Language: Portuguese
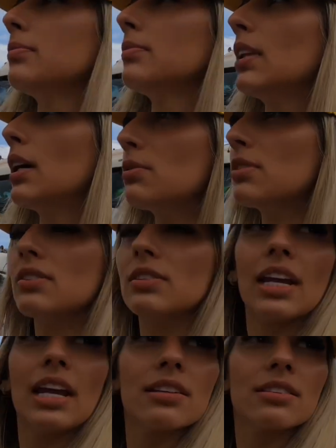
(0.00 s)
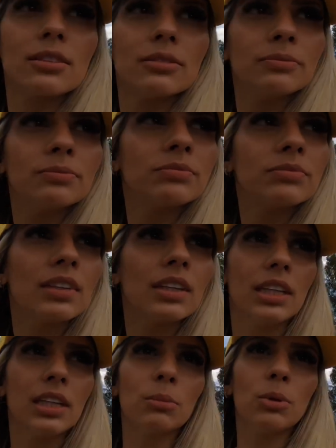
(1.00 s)
não se esqueçam
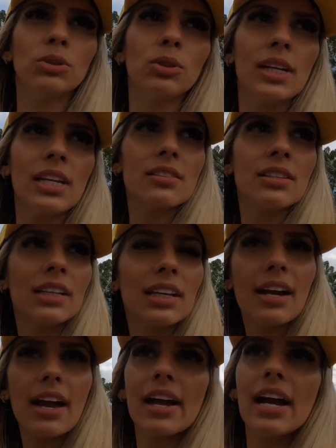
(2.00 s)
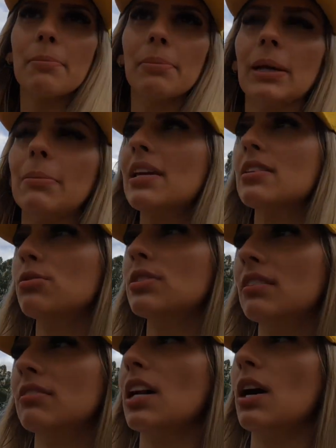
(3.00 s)
que o motorista que carregar pela Brasil
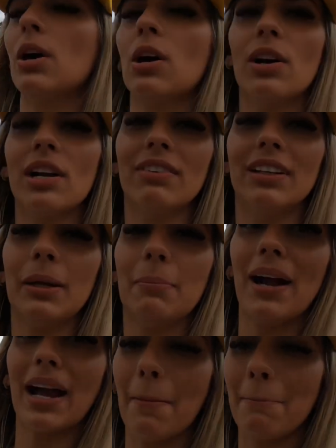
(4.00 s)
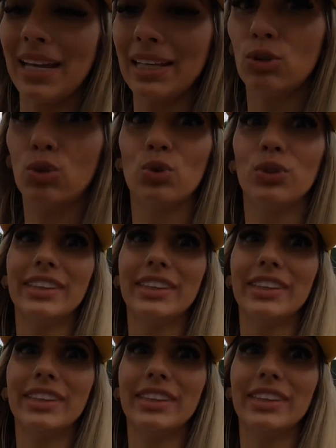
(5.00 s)
Central agora vai ter pagamento